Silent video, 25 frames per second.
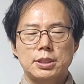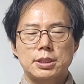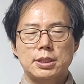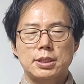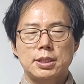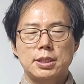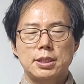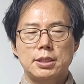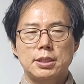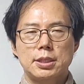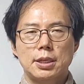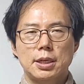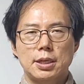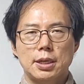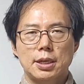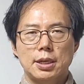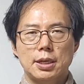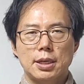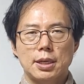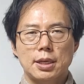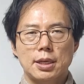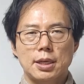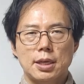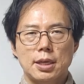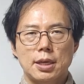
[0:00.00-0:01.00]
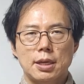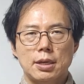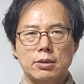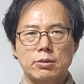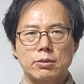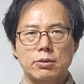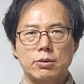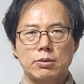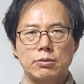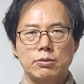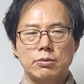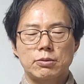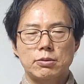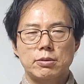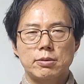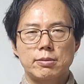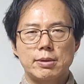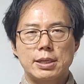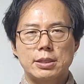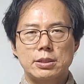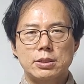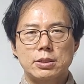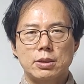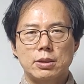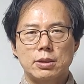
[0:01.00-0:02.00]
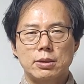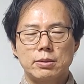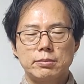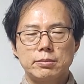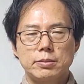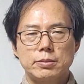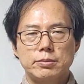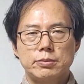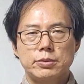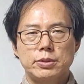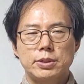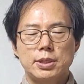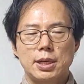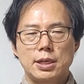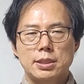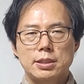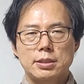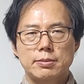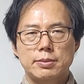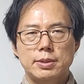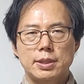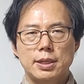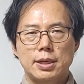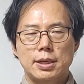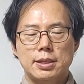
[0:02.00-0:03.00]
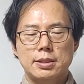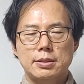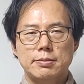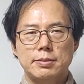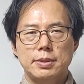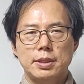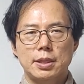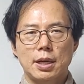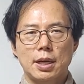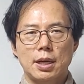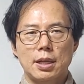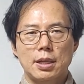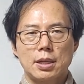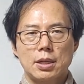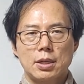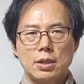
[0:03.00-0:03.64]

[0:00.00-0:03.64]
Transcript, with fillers: 디테일하게 그 궁금한 점 문의하시면 되겠습니다.